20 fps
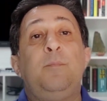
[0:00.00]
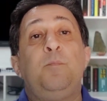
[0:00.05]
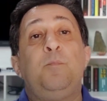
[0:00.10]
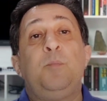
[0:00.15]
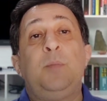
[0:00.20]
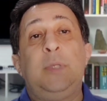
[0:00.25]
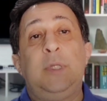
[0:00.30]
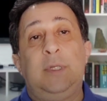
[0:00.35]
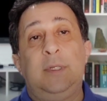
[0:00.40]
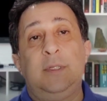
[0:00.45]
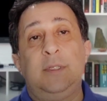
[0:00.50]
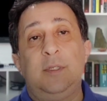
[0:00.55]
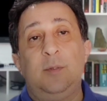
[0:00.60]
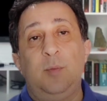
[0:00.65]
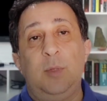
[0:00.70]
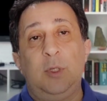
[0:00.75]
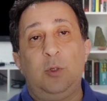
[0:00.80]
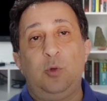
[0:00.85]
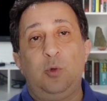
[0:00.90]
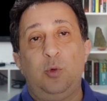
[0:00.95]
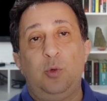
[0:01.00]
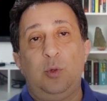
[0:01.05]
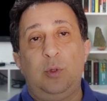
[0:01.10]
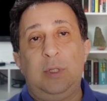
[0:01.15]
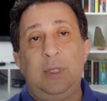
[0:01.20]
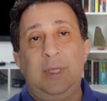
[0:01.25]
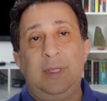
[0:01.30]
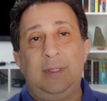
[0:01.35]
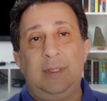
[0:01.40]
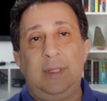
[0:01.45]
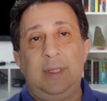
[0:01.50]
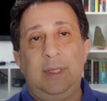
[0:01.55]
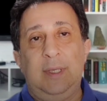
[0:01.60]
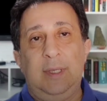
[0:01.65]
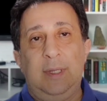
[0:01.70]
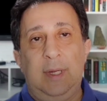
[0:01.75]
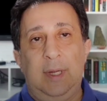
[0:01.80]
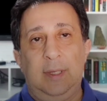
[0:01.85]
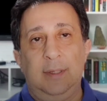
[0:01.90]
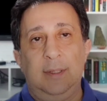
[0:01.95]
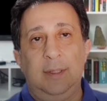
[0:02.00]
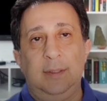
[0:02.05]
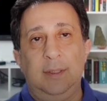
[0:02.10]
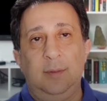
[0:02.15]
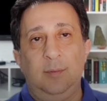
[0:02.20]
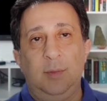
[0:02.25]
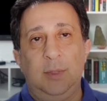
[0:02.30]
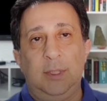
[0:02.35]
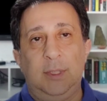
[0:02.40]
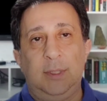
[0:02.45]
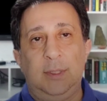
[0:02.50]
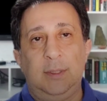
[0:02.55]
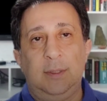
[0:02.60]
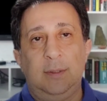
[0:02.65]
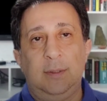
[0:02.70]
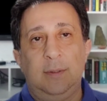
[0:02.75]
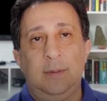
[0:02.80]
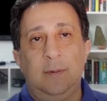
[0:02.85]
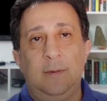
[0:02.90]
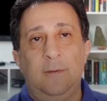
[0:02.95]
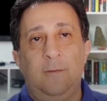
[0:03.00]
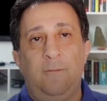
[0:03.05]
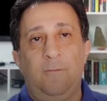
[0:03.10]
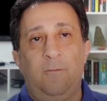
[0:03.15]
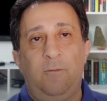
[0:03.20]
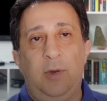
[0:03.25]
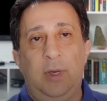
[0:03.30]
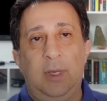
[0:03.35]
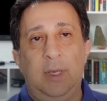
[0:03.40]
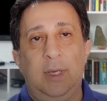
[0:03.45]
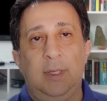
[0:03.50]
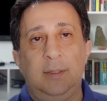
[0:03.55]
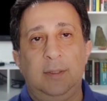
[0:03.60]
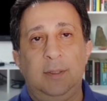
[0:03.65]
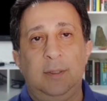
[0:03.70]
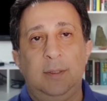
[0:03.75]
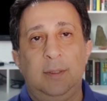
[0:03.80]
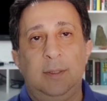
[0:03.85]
birinci meşrutiyet ilan edilmiş fakat